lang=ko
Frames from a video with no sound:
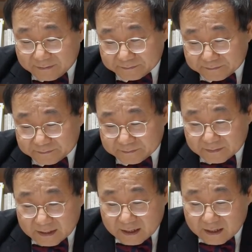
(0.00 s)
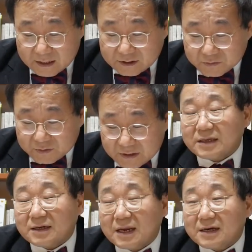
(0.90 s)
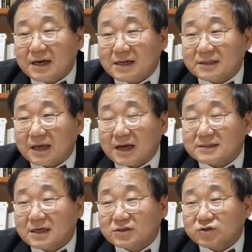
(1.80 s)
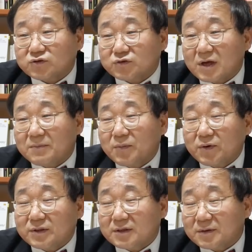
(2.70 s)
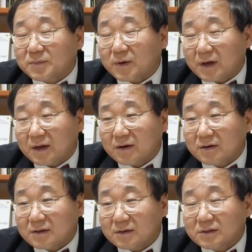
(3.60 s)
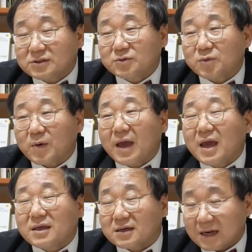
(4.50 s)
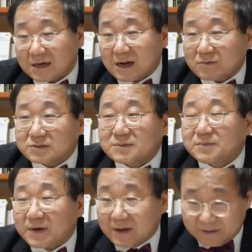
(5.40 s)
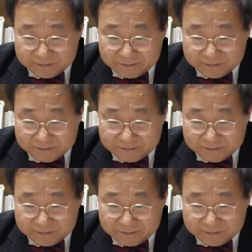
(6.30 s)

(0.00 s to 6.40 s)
네. 이 친구가 연애를 할 때 가장 중요한 포인트는 뭐예요? 이 친구는 왜 연애를 하고 싶어요?